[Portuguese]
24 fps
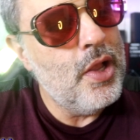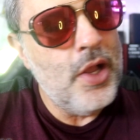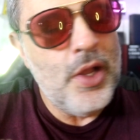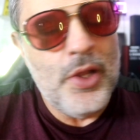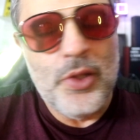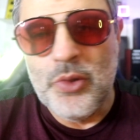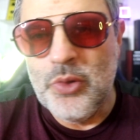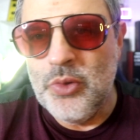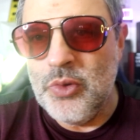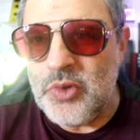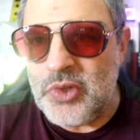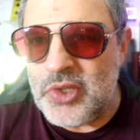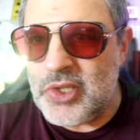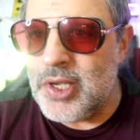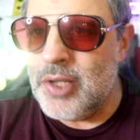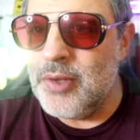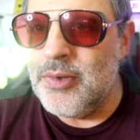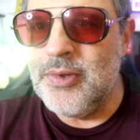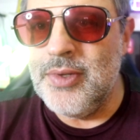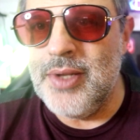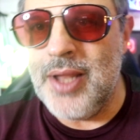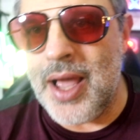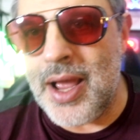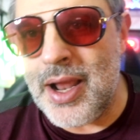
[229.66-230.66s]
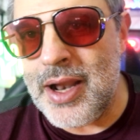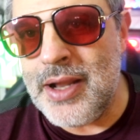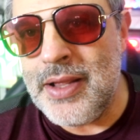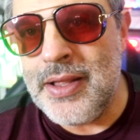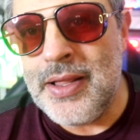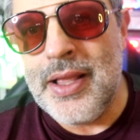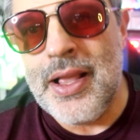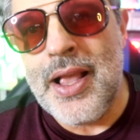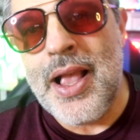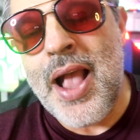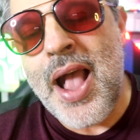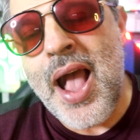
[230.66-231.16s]
no celular
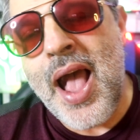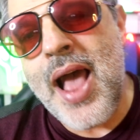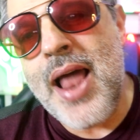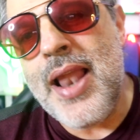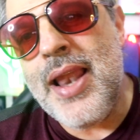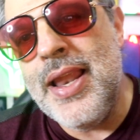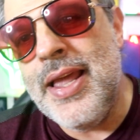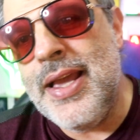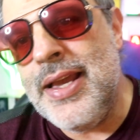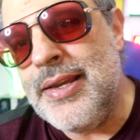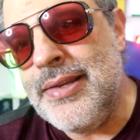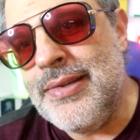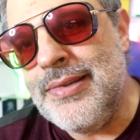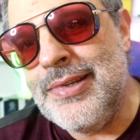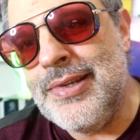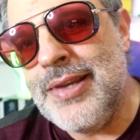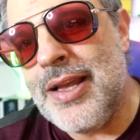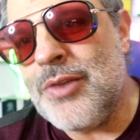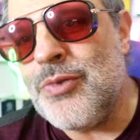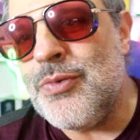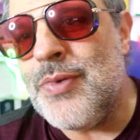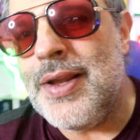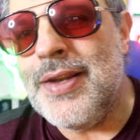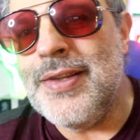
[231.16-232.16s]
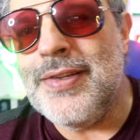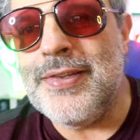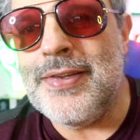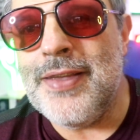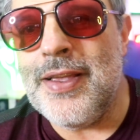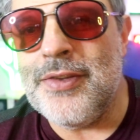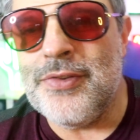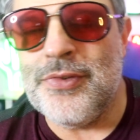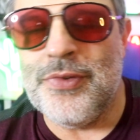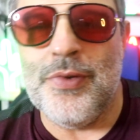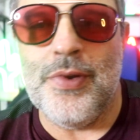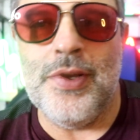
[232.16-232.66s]
além de
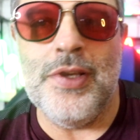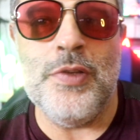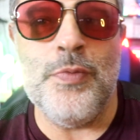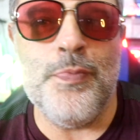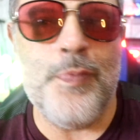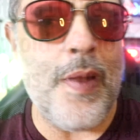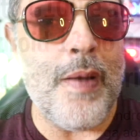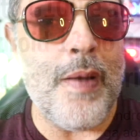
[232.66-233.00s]
atualizações para